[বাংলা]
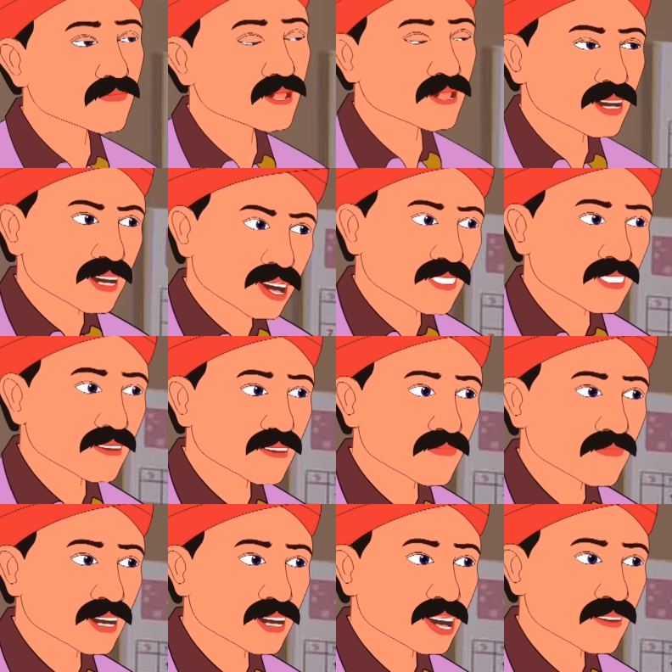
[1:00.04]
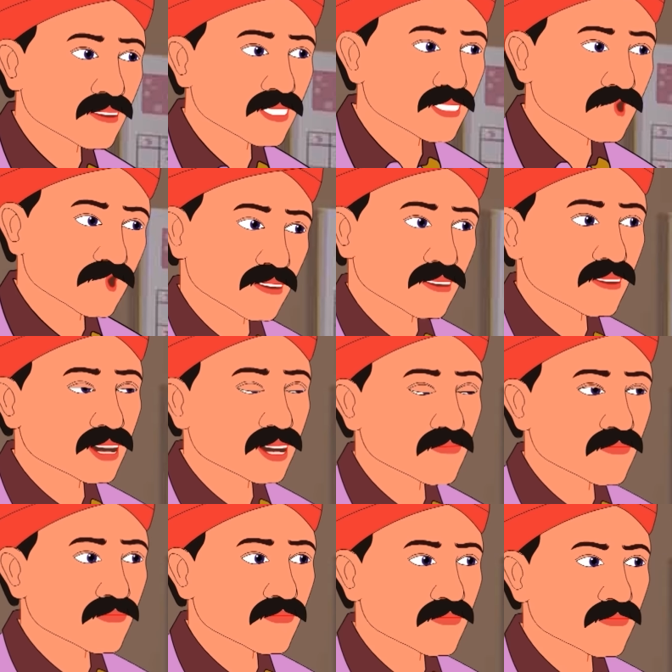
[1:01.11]
কিন্তু আমি আটার মিল কিভাবে
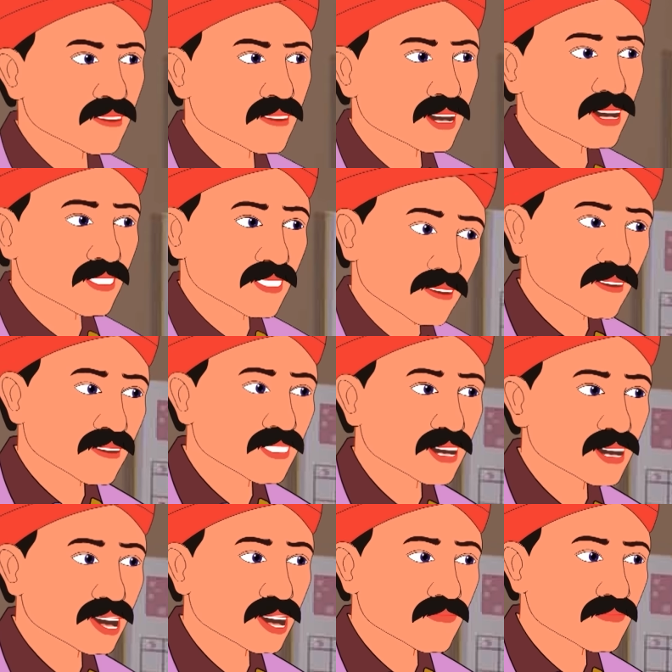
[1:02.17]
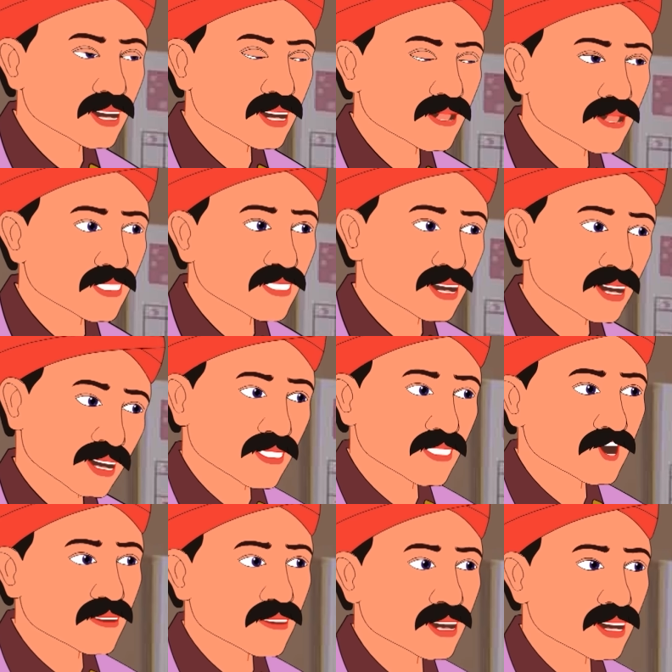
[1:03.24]
কিনবো মিল কেনার জন্য তো অনেক টাকা
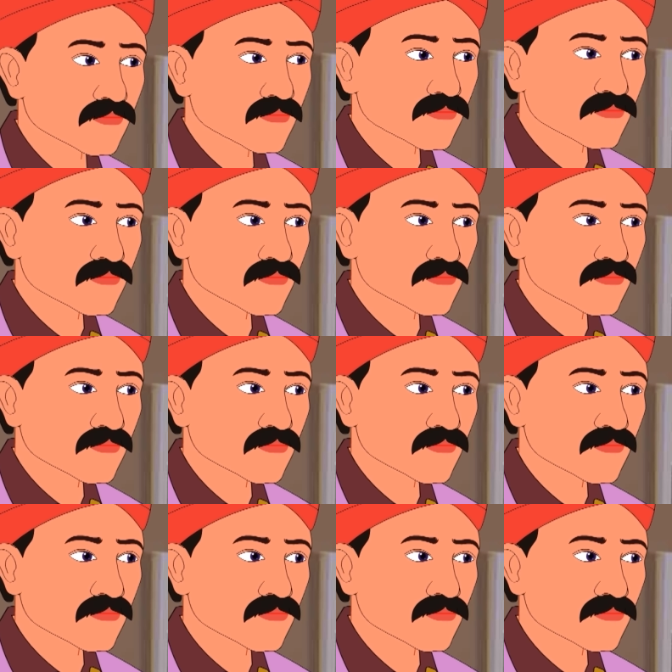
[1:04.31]
দরকার